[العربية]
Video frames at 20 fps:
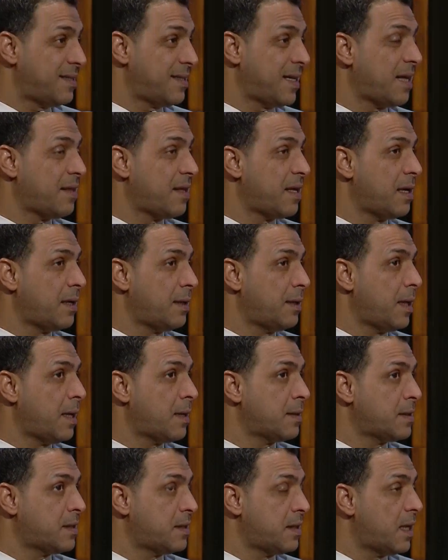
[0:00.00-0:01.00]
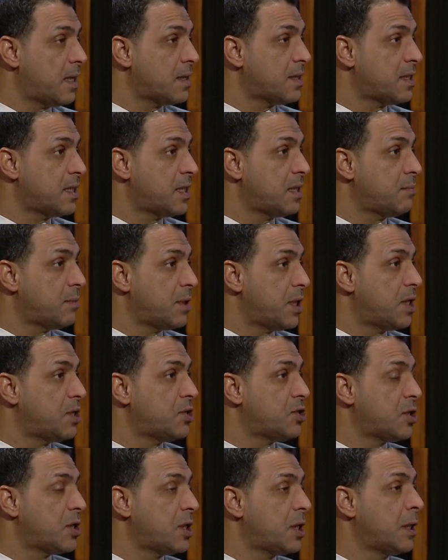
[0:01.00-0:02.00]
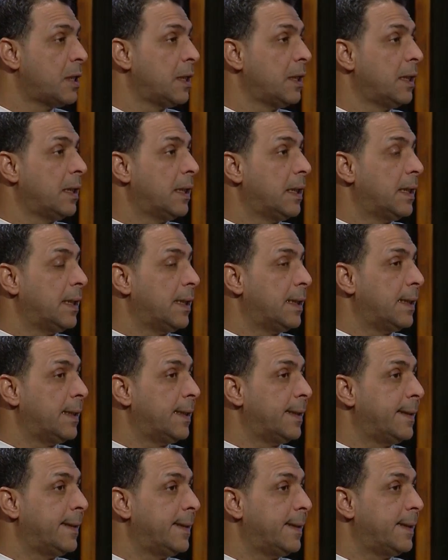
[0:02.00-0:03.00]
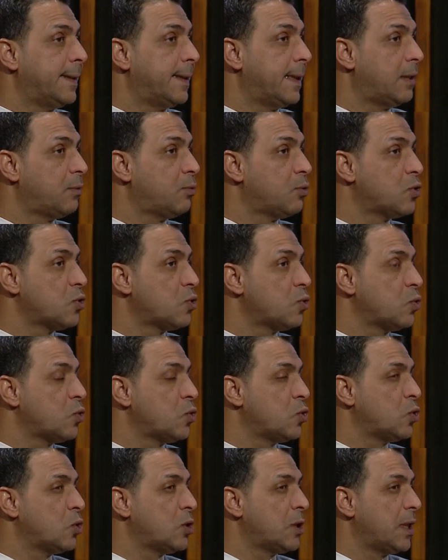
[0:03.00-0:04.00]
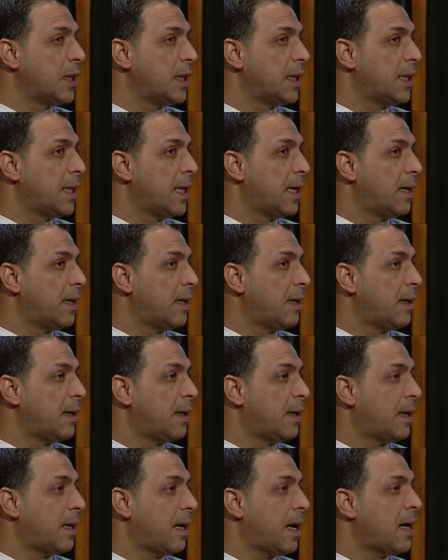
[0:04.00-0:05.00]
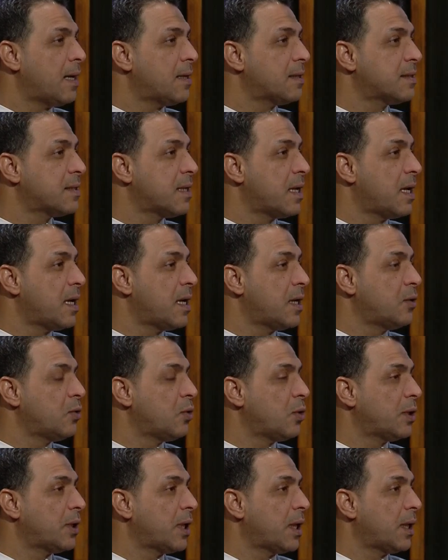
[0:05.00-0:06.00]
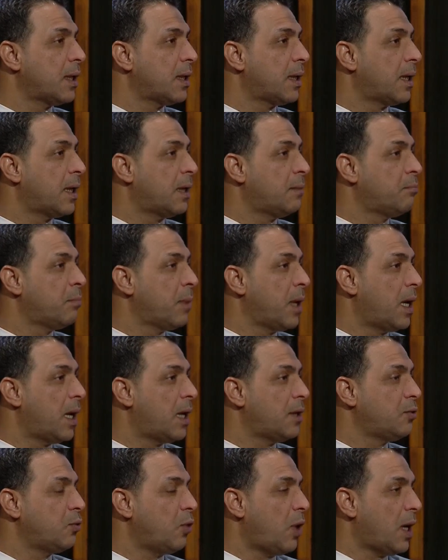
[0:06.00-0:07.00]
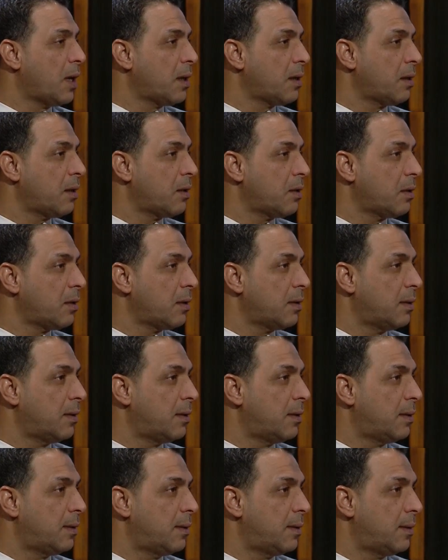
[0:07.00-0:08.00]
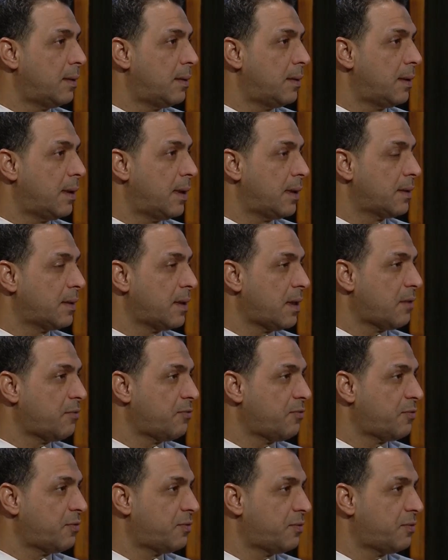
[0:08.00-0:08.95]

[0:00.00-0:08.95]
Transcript: هذا عناد سياسي من اجل آه الوصول الى اقصى نقطه اما ان يحقق آه آه الطرف